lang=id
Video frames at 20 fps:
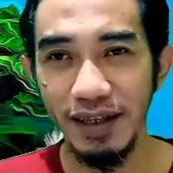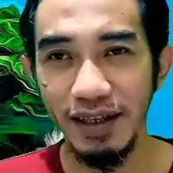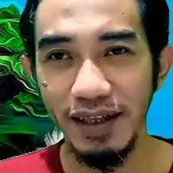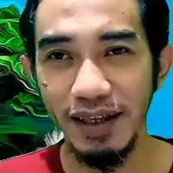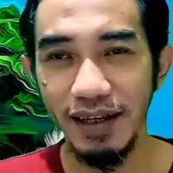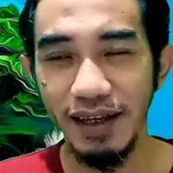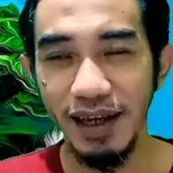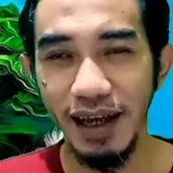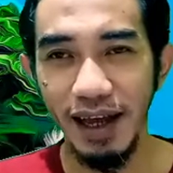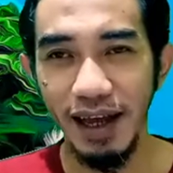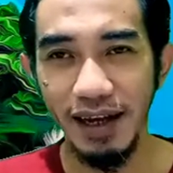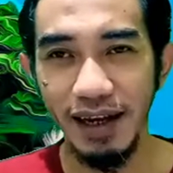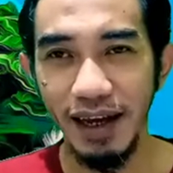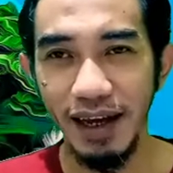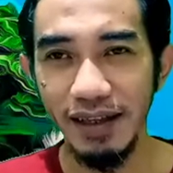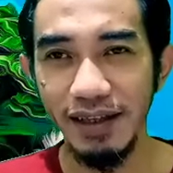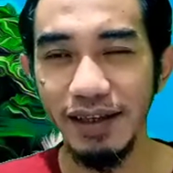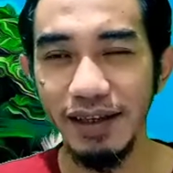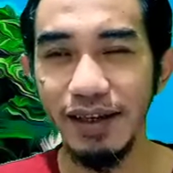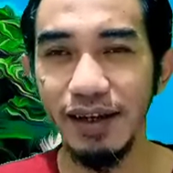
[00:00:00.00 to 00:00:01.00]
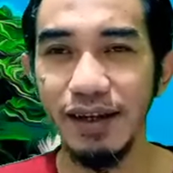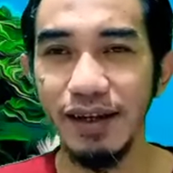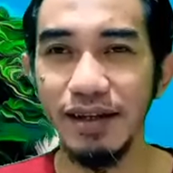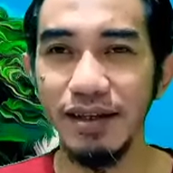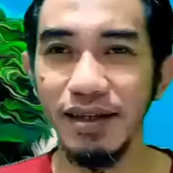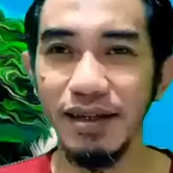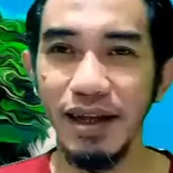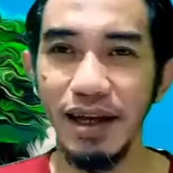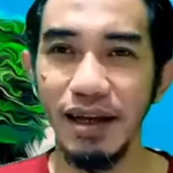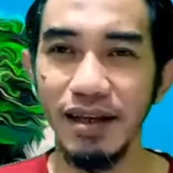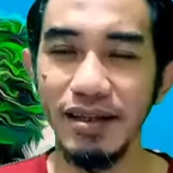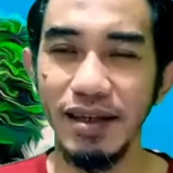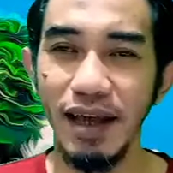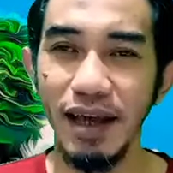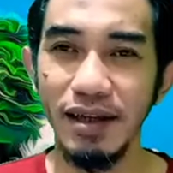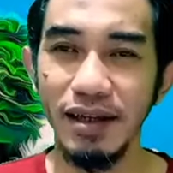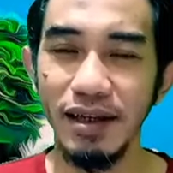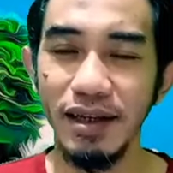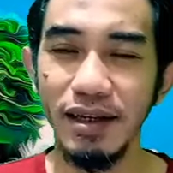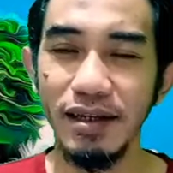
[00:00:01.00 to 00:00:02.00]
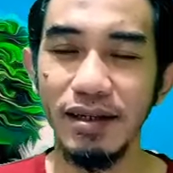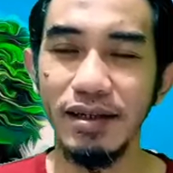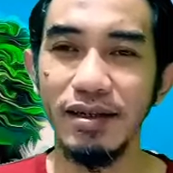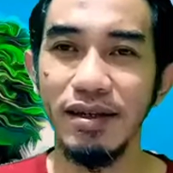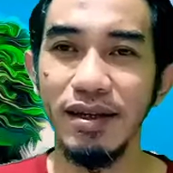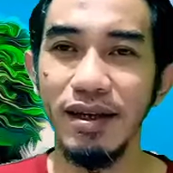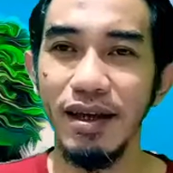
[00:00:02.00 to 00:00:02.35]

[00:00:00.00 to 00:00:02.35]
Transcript: ketika anak tiri sedang sakit